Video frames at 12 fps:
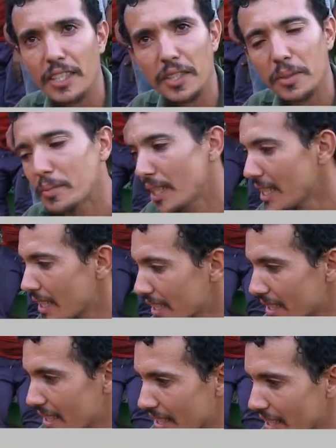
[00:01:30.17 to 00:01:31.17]
اليوم
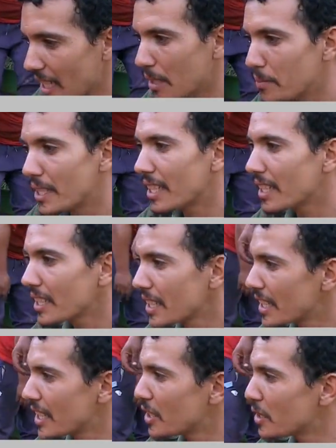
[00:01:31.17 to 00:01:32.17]
درنا حمله
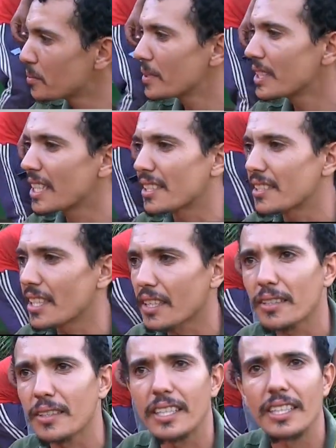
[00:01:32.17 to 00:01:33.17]
اليوم الناس
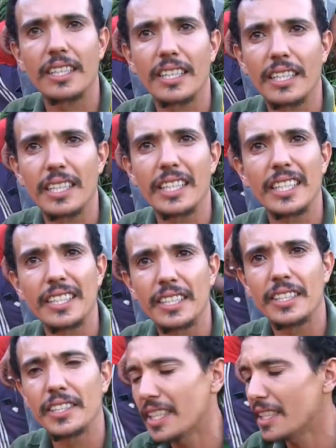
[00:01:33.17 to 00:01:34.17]
تاكل
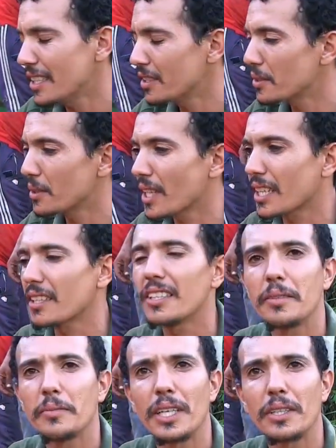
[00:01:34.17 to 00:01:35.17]
اللي عنده ياكل
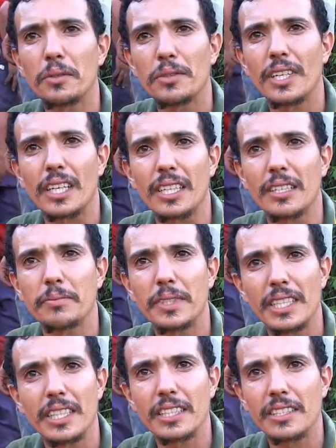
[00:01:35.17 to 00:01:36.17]
اللي ما عندوش ياكل
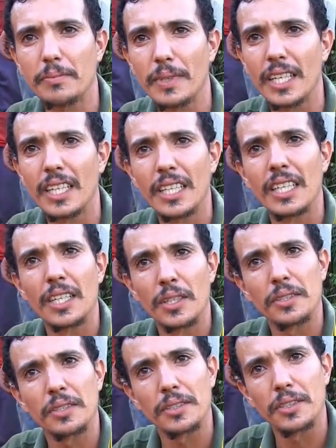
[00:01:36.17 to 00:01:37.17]
ما
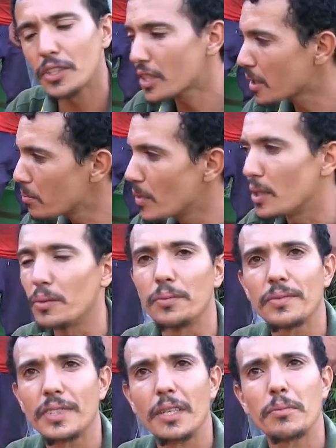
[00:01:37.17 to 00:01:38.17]
نكملوا
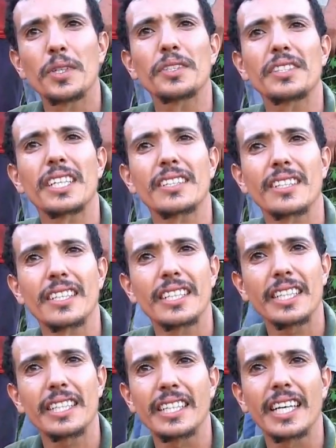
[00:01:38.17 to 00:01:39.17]
نكملوا
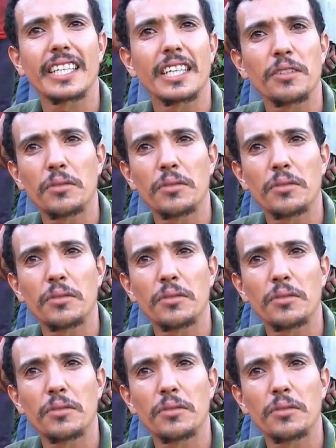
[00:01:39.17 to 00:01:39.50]
يعدي هذا